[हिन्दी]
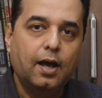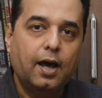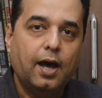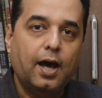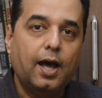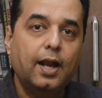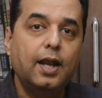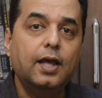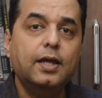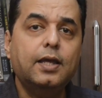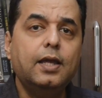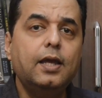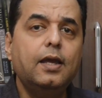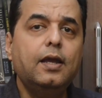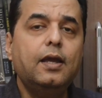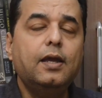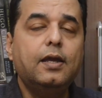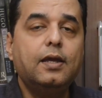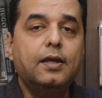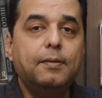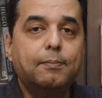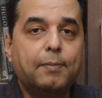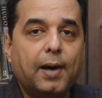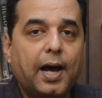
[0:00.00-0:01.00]

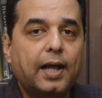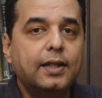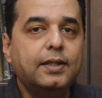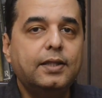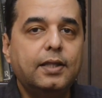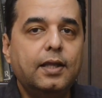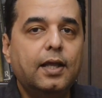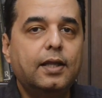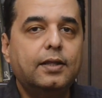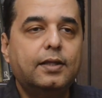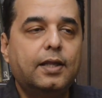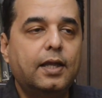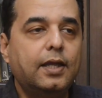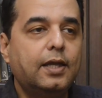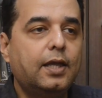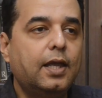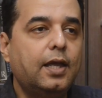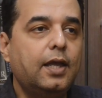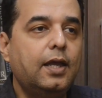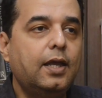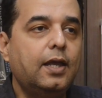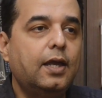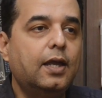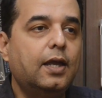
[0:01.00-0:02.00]
हालांकि बात यह थी
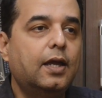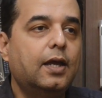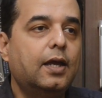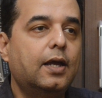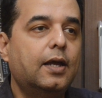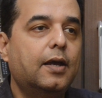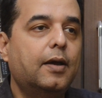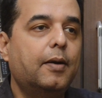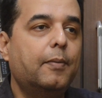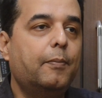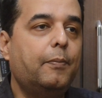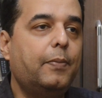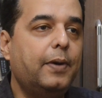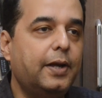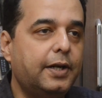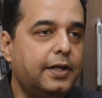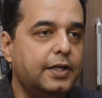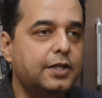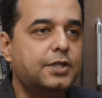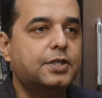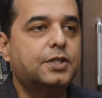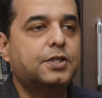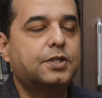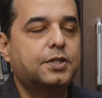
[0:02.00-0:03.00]
कि
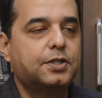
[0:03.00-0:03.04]
ब्रिटिश